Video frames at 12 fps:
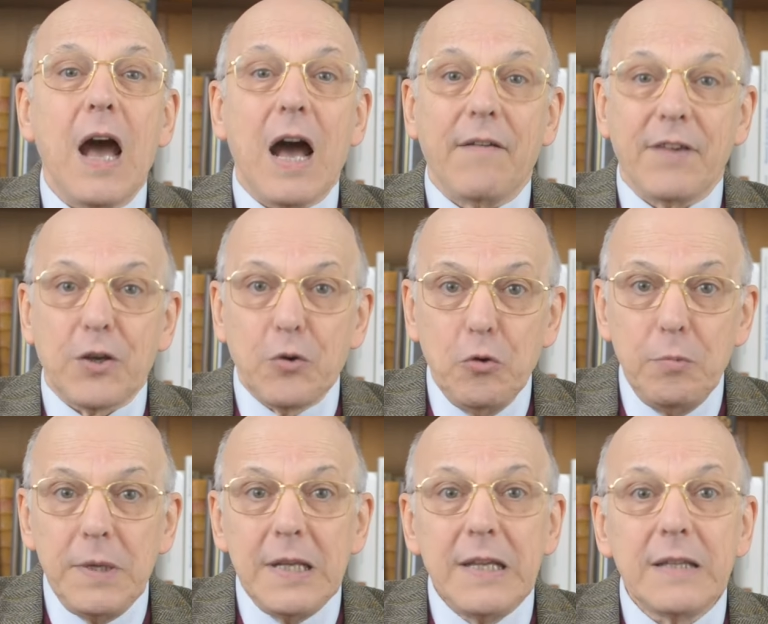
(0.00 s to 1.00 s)
avec
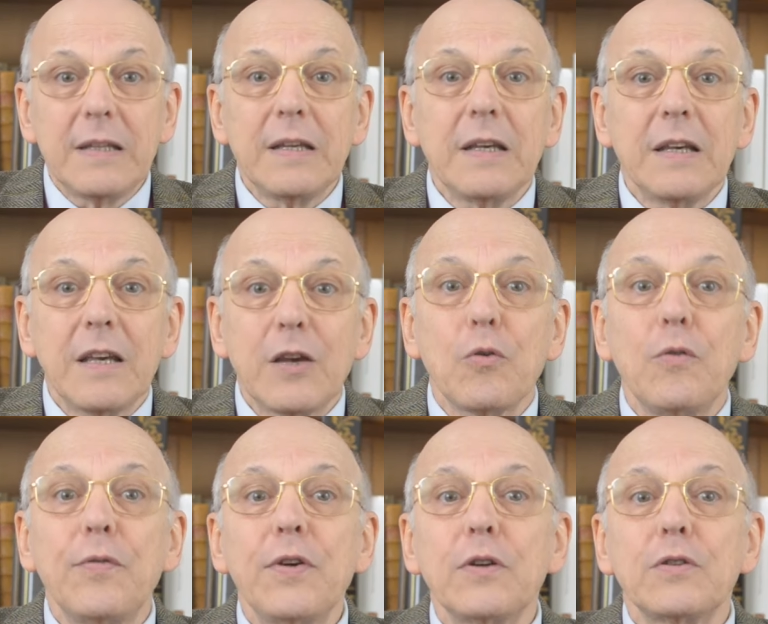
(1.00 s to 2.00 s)
humilité et
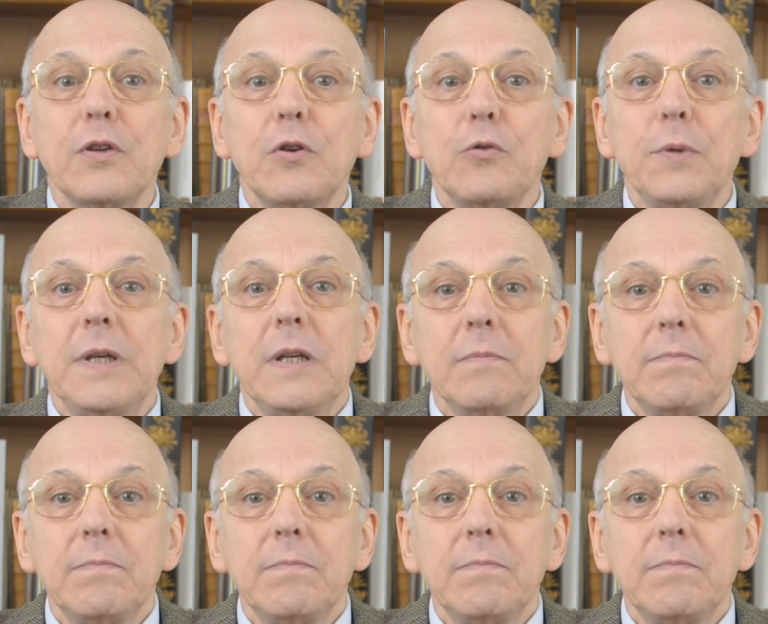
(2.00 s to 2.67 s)
confiance en lui.